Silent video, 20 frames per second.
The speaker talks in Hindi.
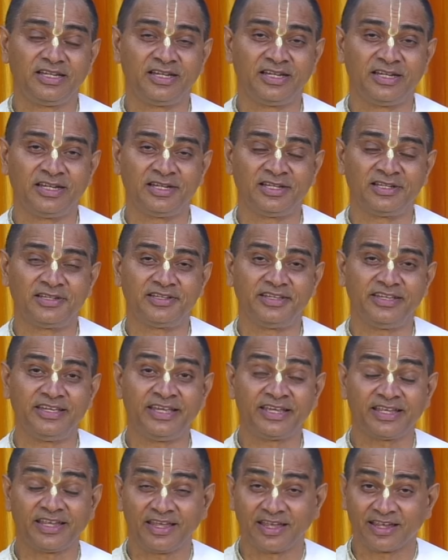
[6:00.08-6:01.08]

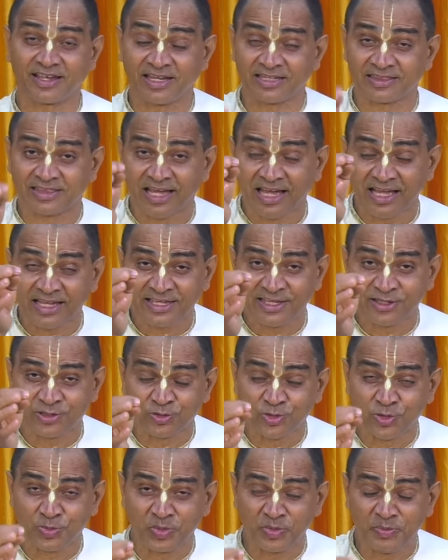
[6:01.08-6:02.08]
एक कथा के
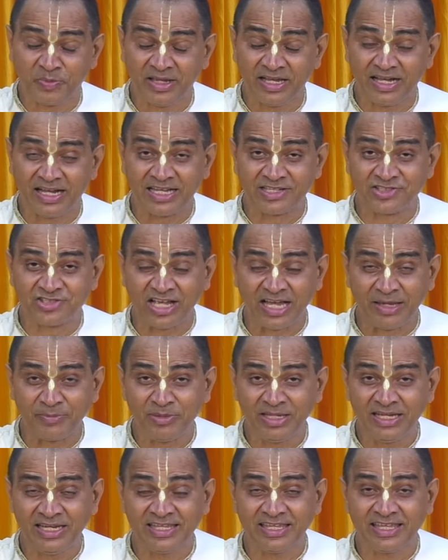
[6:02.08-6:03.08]
रूप में
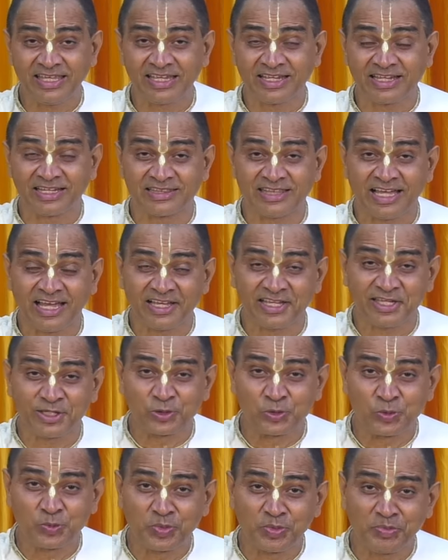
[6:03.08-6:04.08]
अजामिल के कथा के
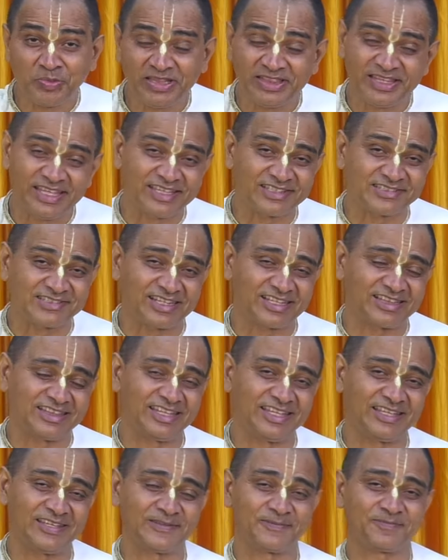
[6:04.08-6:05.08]
रूप में देख
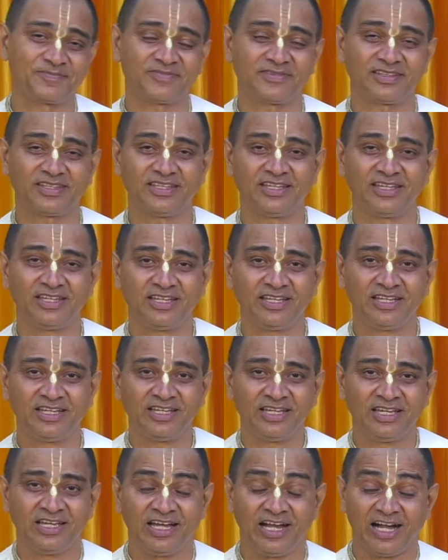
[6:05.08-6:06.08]
सकते हैं
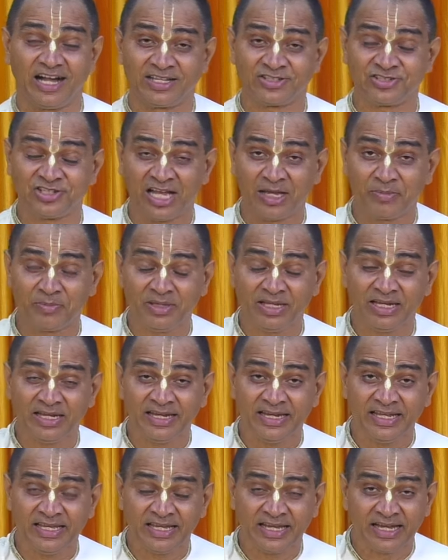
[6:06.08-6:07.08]
अजामिल
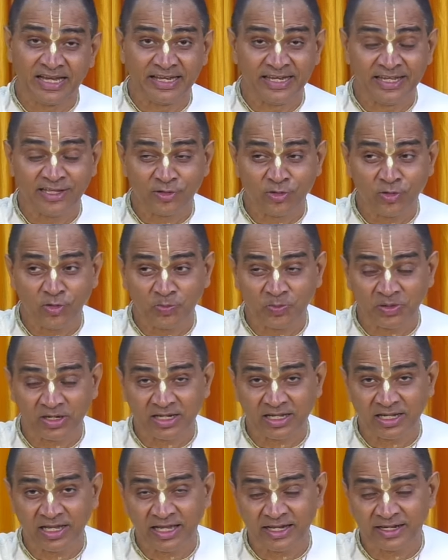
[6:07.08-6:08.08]
ने अनेकों
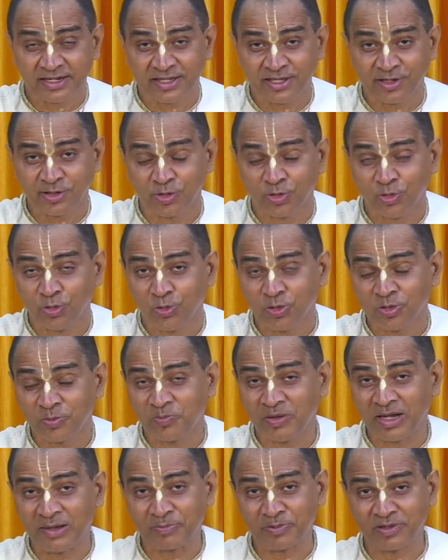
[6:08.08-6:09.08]
प्रकार के घोर
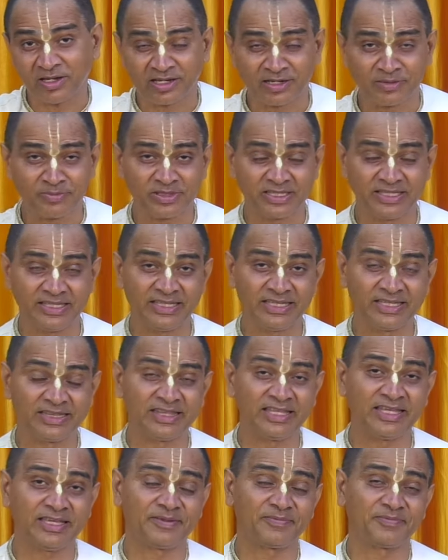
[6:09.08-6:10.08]
पाप कर्म किए
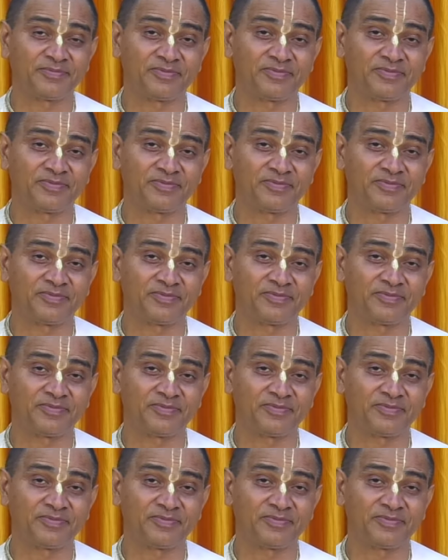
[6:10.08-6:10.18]
थे